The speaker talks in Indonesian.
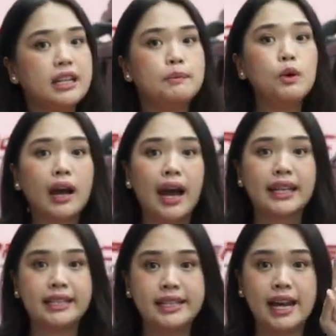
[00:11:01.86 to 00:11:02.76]
dibuka,
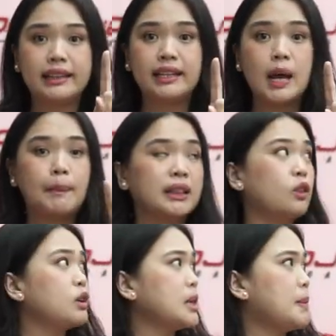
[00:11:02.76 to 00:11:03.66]
dia tidak
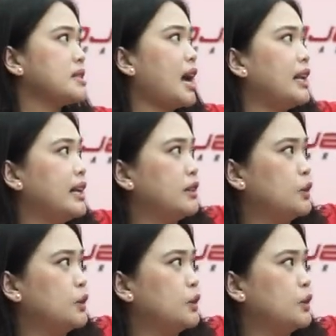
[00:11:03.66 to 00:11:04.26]
mentok sama sekali,